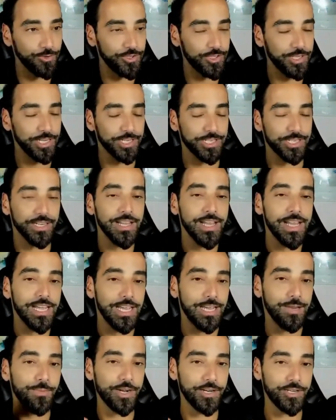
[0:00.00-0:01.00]
Ou seja,
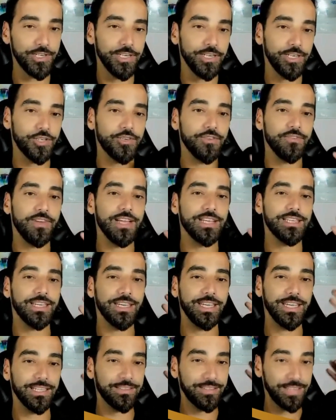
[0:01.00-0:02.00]
imagina que tivesse
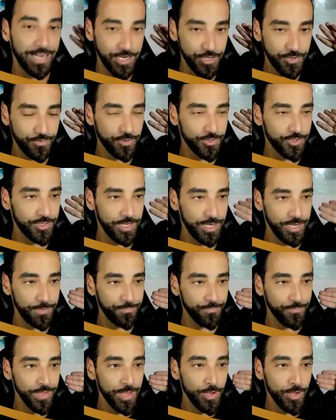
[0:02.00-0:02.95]
aqui atrás de você